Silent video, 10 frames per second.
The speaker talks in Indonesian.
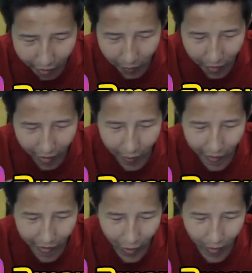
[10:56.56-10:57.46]
Mana
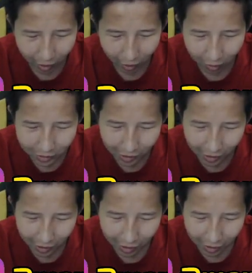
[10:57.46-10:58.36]
landman? Taruh mana? Oh sini.
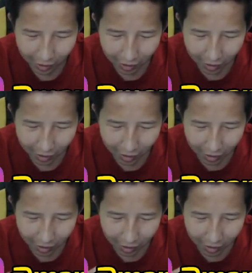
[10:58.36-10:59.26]

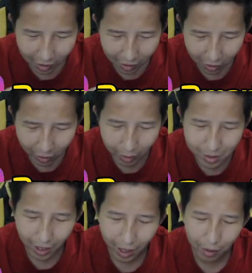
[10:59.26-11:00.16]
Oh ini
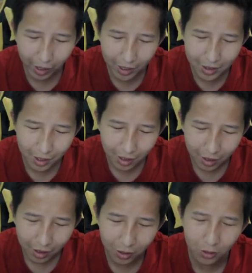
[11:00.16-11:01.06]
bisa nembak ya guys ya.
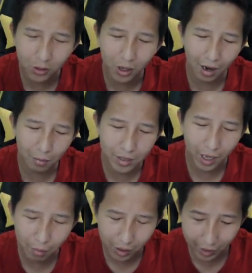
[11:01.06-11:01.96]
Tuh, kalian bisa
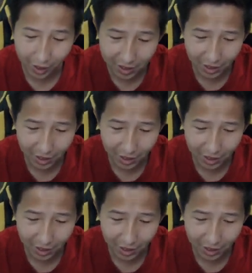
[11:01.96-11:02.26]
nembak dari sini